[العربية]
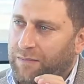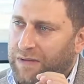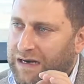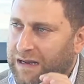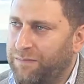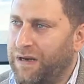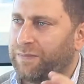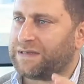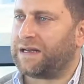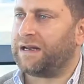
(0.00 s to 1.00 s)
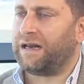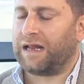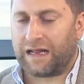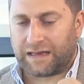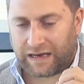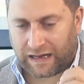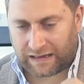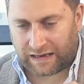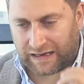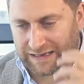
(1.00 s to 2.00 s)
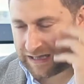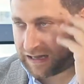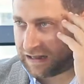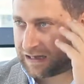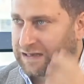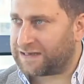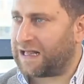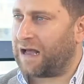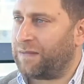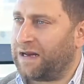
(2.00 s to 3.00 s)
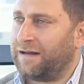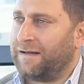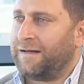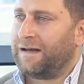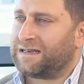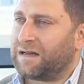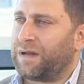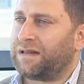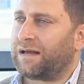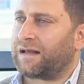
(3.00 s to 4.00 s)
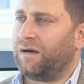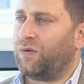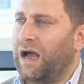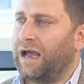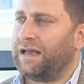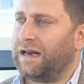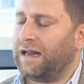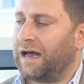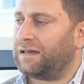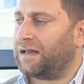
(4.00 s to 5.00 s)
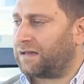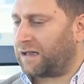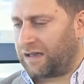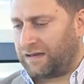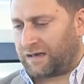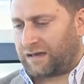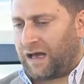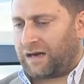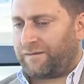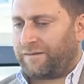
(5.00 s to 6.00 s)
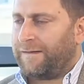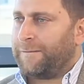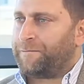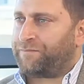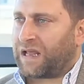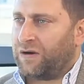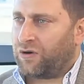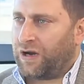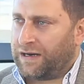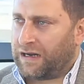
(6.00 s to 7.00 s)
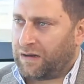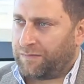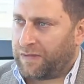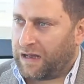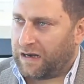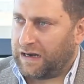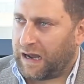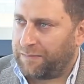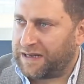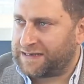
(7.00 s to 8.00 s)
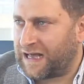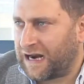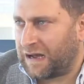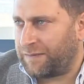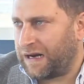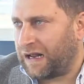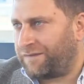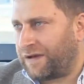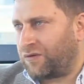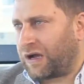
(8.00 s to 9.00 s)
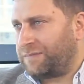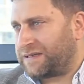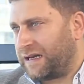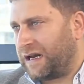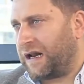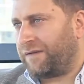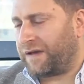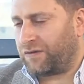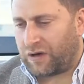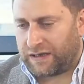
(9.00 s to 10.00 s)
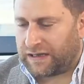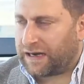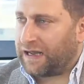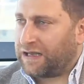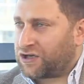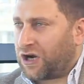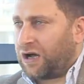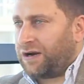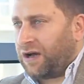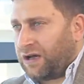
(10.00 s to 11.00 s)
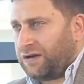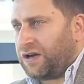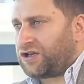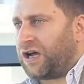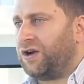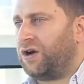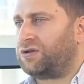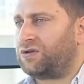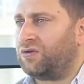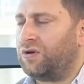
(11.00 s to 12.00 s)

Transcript: عم نكب البذره لعند عند الناس لتقدر تستعمل اذا بدك الوعي اللي عندها تقدر تعرف انه نحن ما اللي عم ينزرع من 2005 لل 2000 وهيدا رح يرجع نرجع نحصده